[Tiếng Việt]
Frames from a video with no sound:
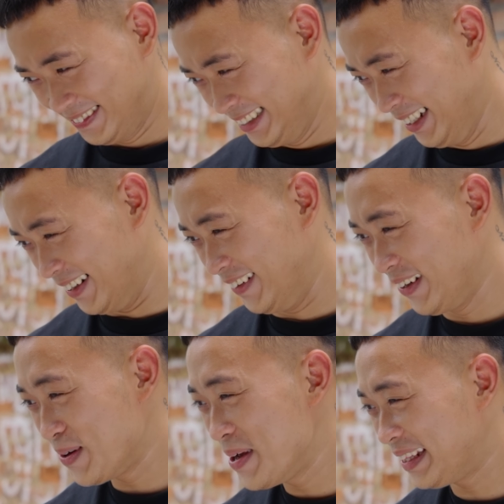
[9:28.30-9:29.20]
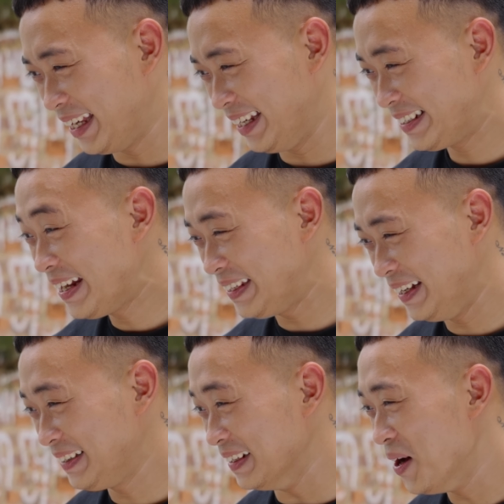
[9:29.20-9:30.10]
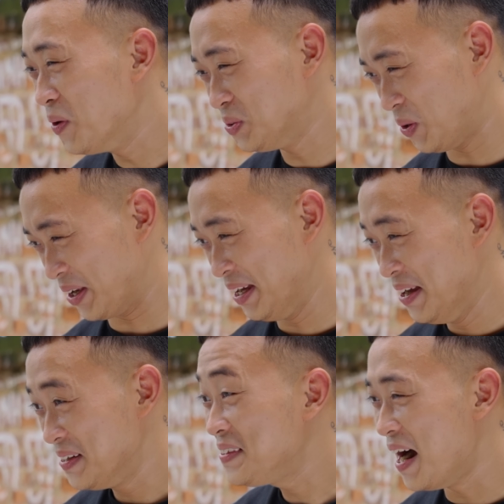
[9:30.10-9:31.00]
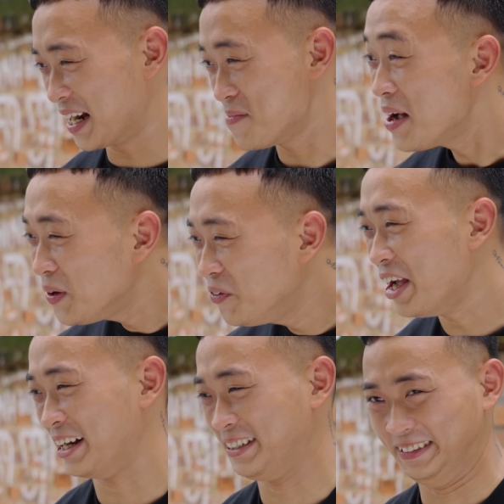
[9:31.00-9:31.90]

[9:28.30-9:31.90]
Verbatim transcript: ui trời ơi biết thế kết nghĩa từ lâu rồi nhờ được bao nhiêu việc